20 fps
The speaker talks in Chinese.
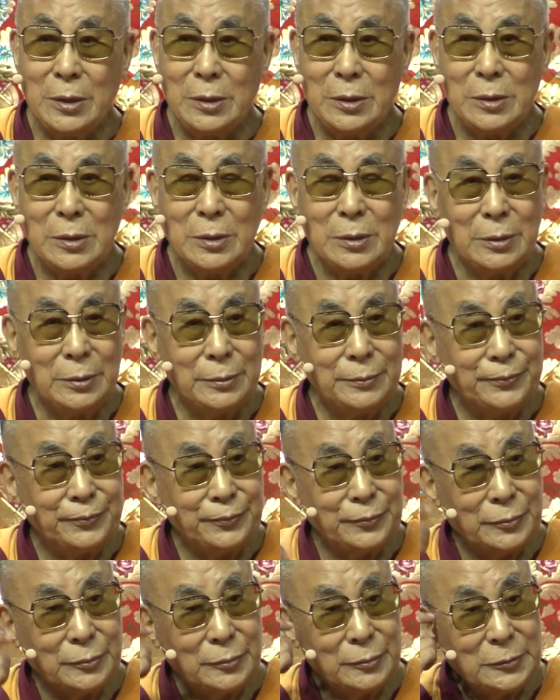具有
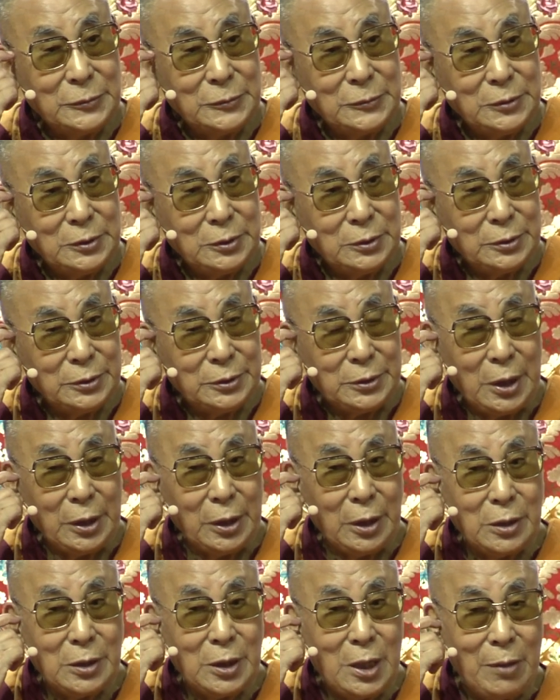更多慈爱的
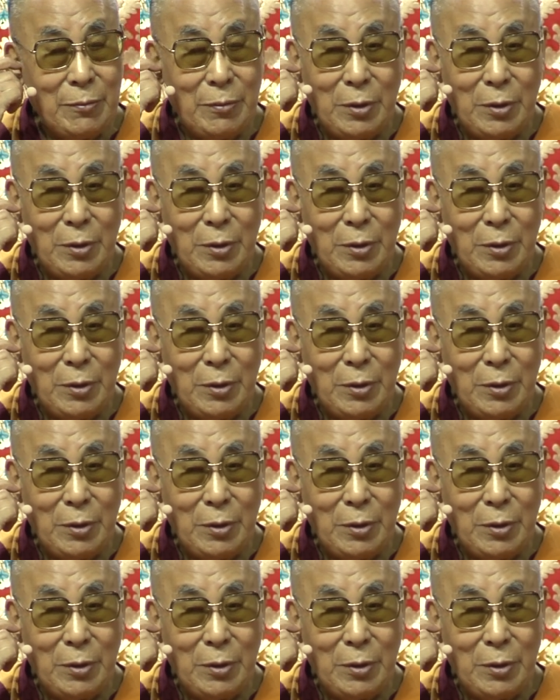人，